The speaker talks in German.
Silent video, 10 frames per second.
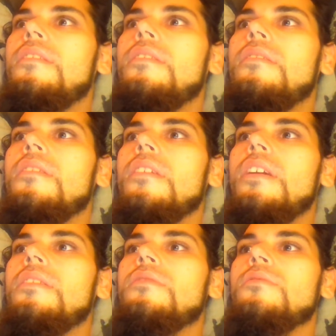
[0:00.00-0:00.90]
ich
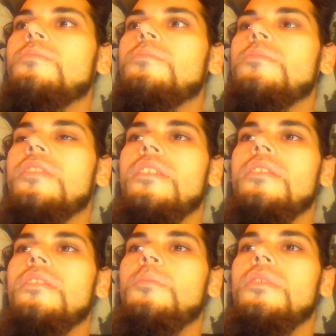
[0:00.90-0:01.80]
nämlich in
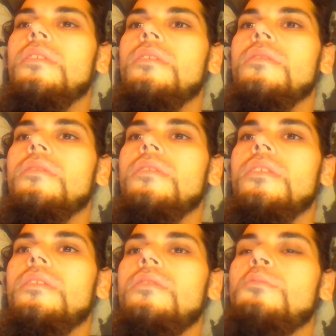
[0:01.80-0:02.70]
Überlegung gehabt, dass
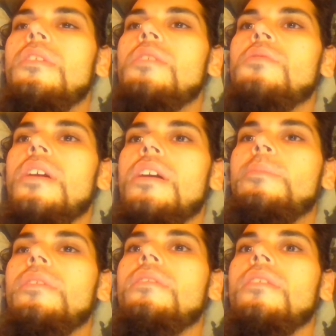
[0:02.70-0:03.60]
ich
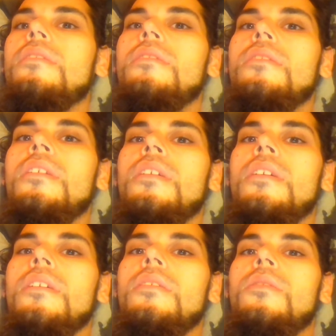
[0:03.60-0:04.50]
zum,
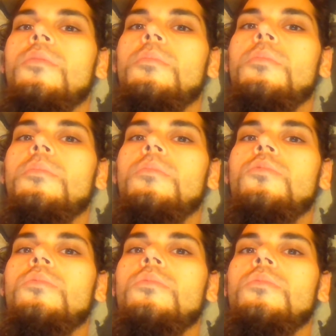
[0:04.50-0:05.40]
ja, nur noch
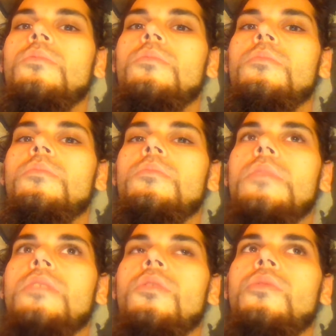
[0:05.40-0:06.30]
Flüssigkeiten
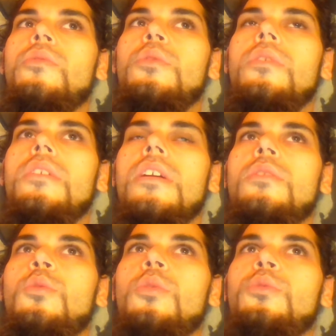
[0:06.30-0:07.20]
Konsumierer werde, zum
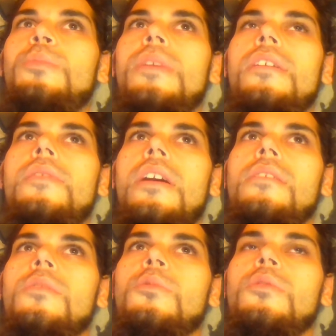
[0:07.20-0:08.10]
sogenannten
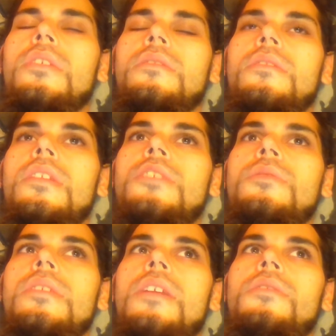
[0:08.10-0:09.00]
Liquidarian, was äh,
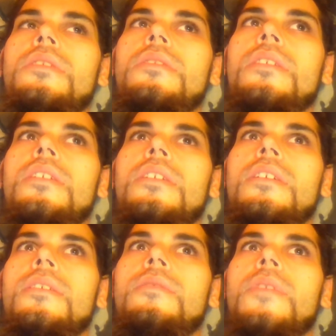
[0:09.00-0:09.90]
sozusagen die
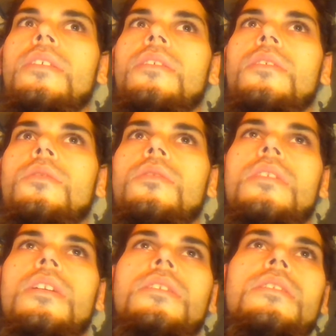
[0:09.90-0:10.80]
nächste
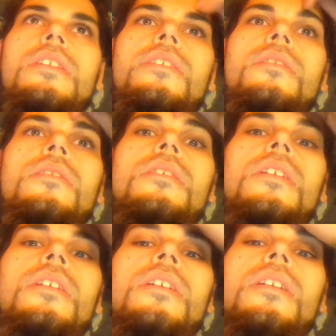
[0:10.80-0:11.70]

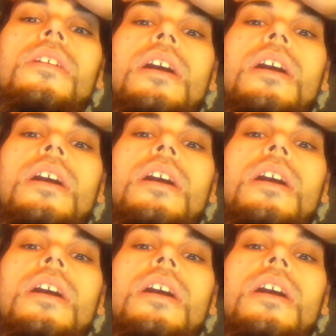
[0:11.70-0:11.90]
Reinigungsstufe